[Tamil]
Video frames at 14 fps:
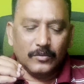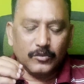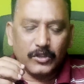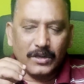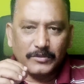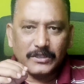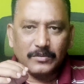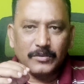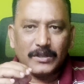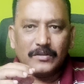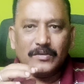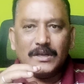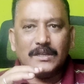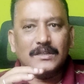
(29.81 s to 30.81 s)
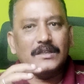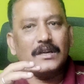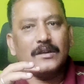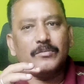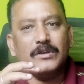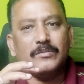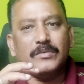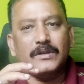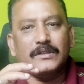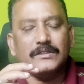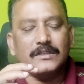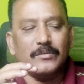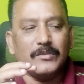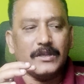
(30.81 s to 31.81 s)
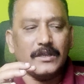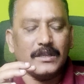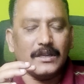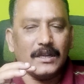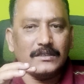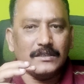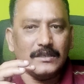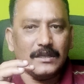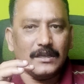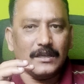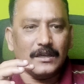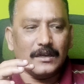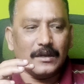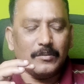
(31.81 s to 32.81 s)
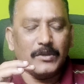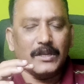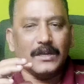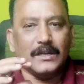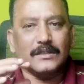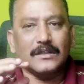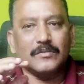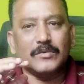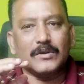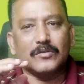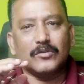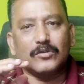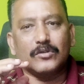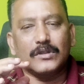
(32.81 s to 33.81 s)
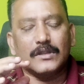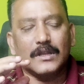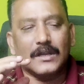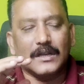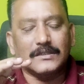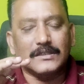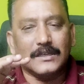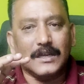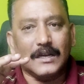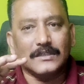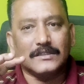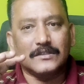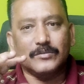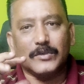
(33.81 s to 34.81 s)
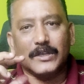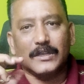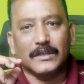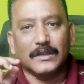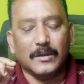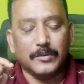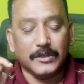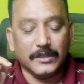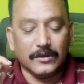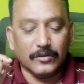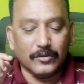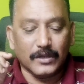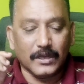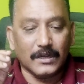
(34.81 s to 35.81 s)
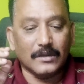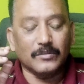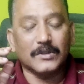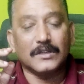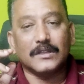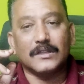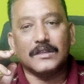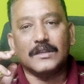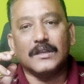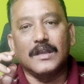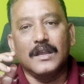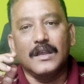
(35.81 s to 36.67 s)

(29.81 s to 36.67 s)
முதலமைச்சர் பதவியில் இருந்த எடப்பாடி பழனிசாமிக்கு கட்சியை நம்பிக்கையில் தீர்மானம் கொண்டு வந்தால் கட்சி கலைஞ்சிருமே அப்படிங்கிற ஒரு எண்ணம் இருந்தது